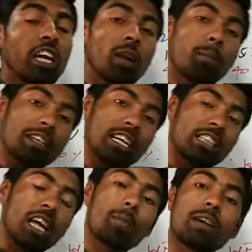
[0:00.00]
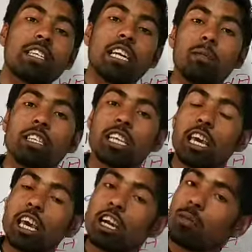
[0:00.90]
इन पचहत्तर परसेंट में से
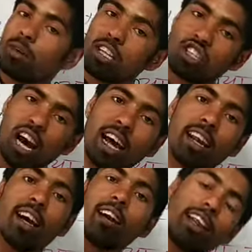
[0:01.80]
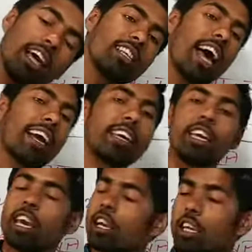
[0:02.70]
एक भी जान नहीं
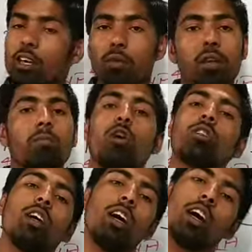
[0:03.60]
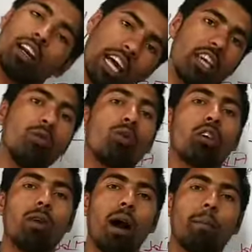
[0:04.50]
जाएगी एक की भी मौत नहीं
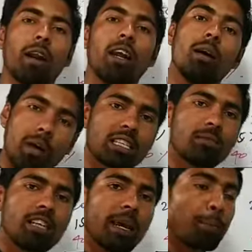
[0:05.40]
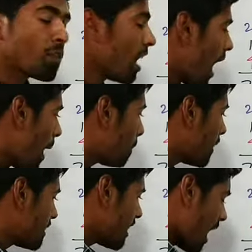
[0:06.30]
होगी वहां पर बात समझिए अब
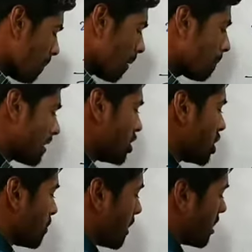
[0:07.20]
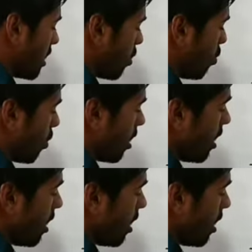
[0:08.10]
बचे यहाँ पर पच्चीस परसेंट लोग